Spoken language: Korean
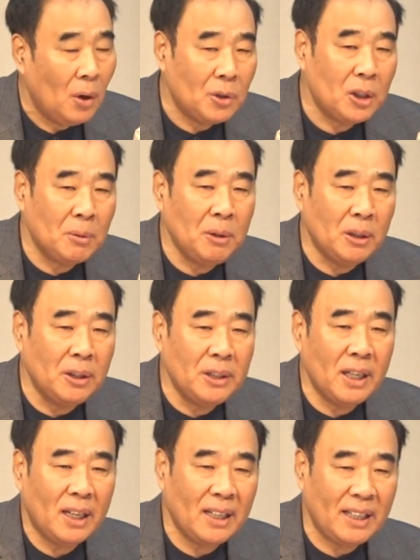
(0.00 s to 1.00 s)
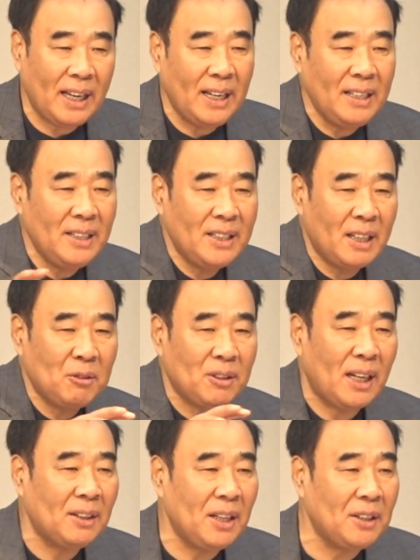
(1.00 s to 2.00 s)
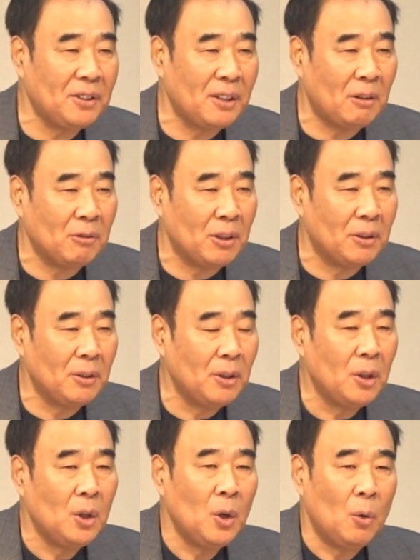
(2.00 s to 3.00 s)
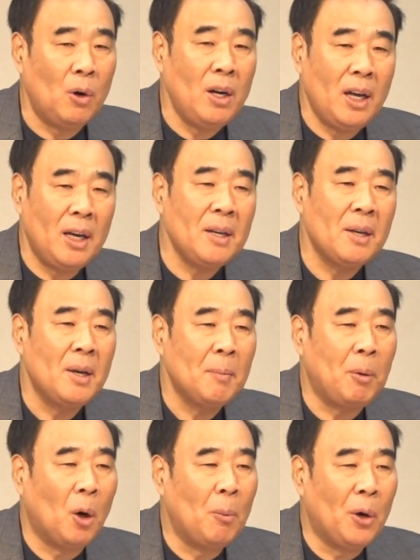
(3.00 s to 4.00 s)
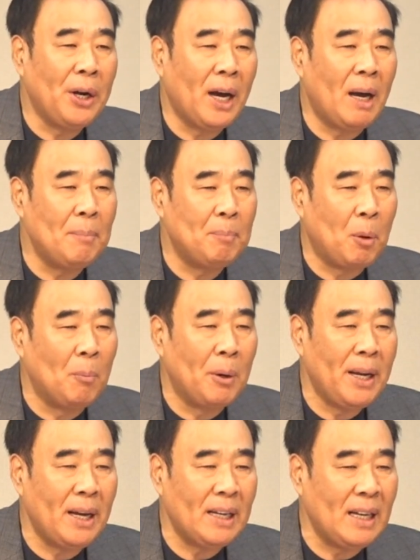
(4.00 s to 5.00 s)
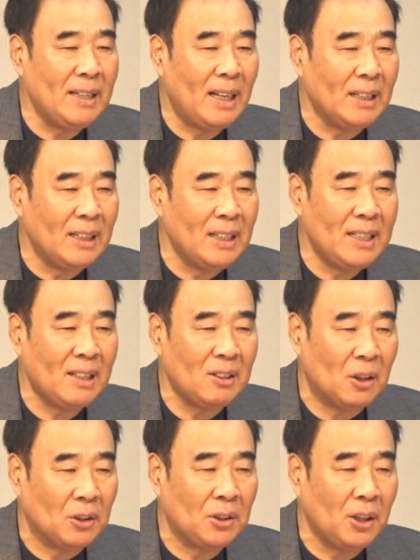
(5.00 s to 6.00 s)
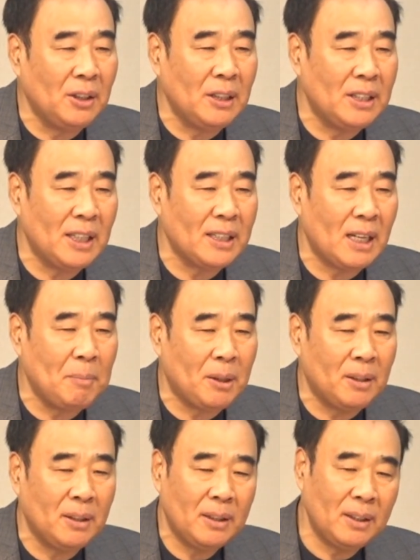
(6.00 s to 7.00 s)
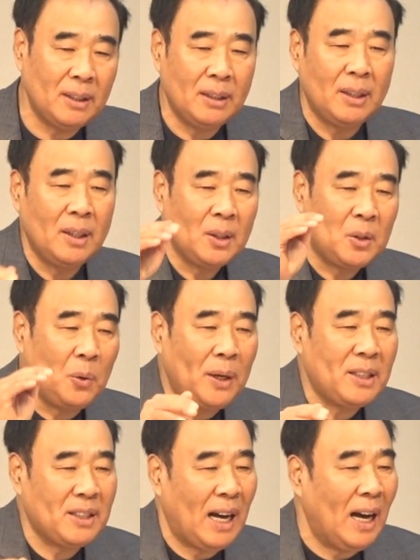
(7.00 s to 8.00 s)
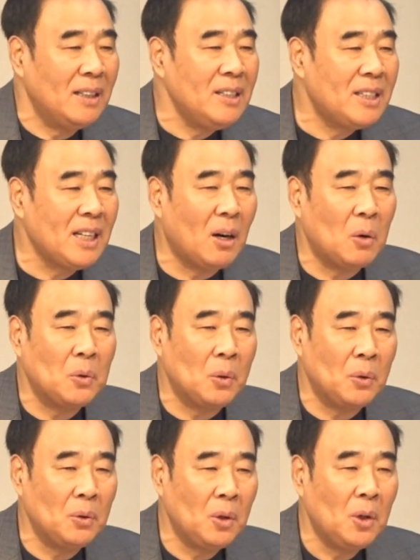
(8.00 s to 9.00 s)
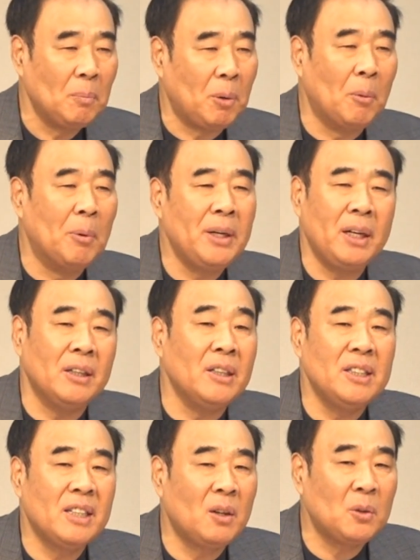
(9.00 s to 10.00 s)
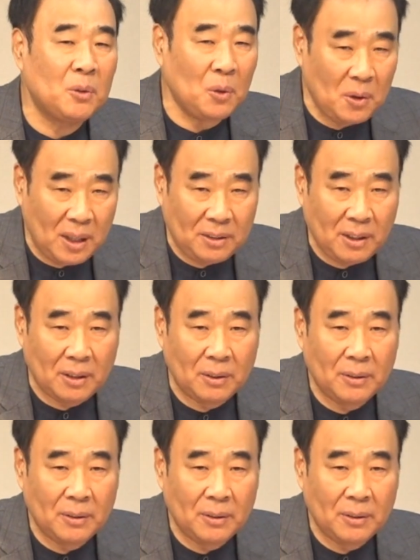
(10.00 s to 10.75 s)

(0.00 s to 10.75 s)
지금은 의자가 개인 의자로 다 되어 있더라고요. 원래 법원에 간, 법원의 옛날 의자는 어떤 의자냐면 교회 장의자하고 법원의 의자하고 똑같아요.